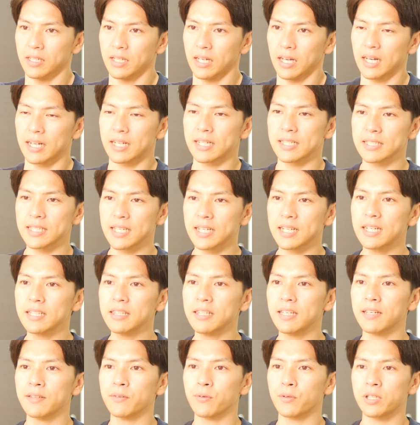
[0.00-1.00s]
博士課
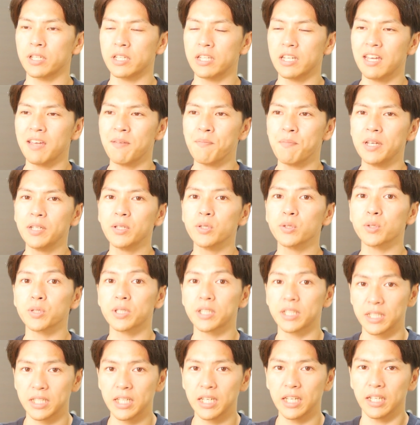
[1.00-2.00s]
程のにねんめの
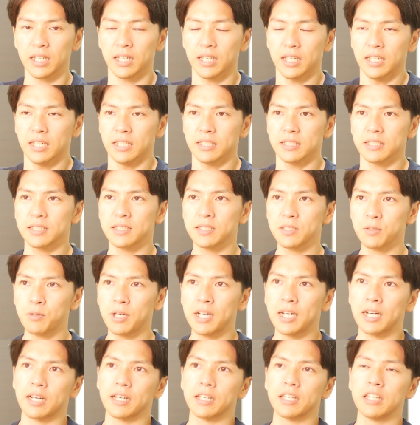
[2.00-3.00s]
時に実
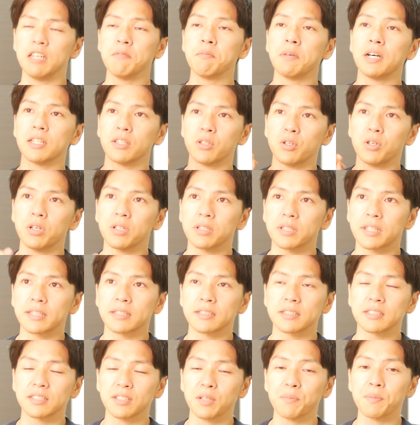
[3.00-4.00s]
は今の
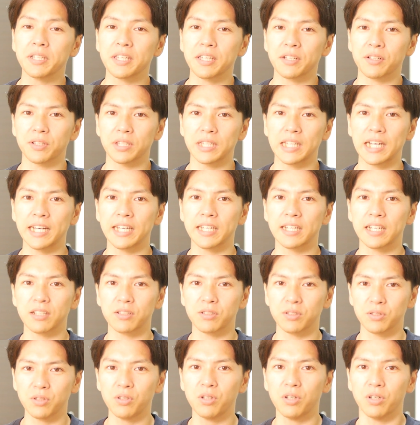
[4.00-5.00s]
勤めてる大
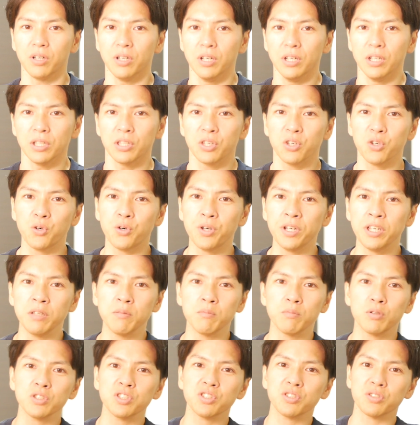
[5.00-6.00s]
学の教
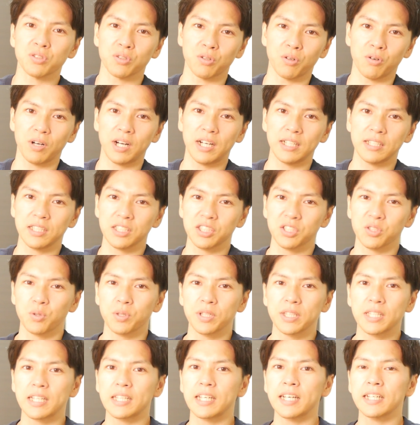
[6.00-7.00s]
員募集のお話
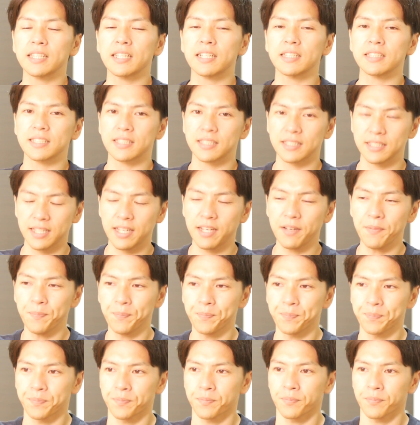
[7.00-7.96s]
をいただいたんですね。